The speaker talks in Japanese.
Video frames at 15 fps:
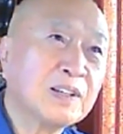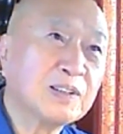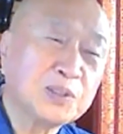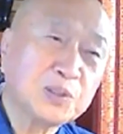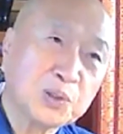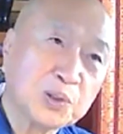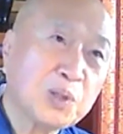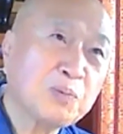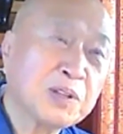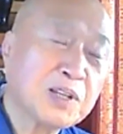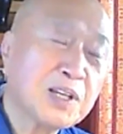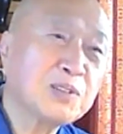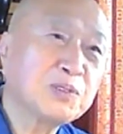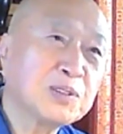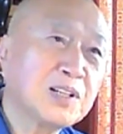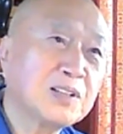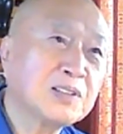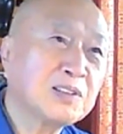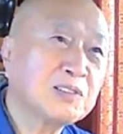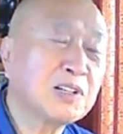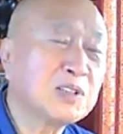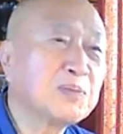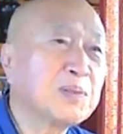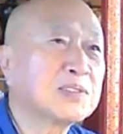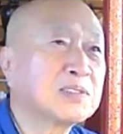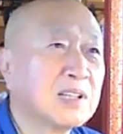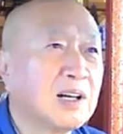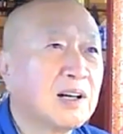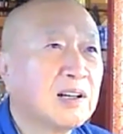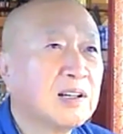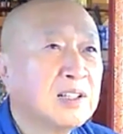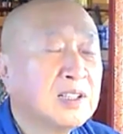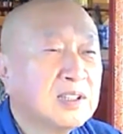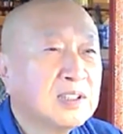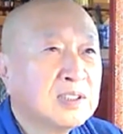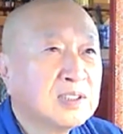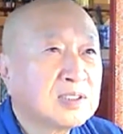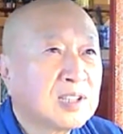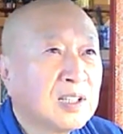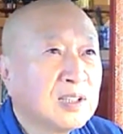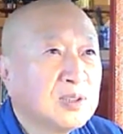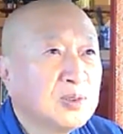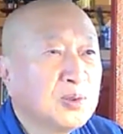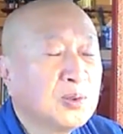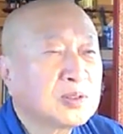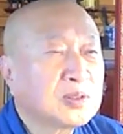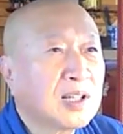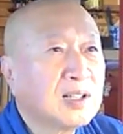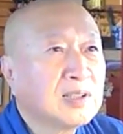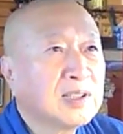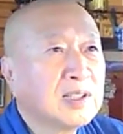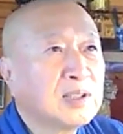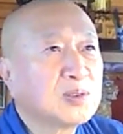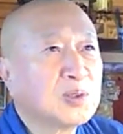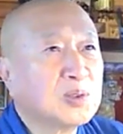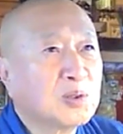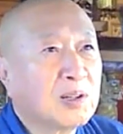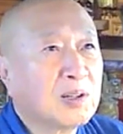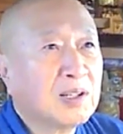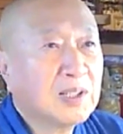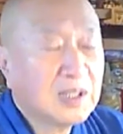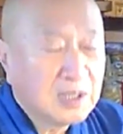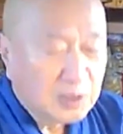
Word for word: 一生懸命研究されてる人はいますが、山陽三元というのは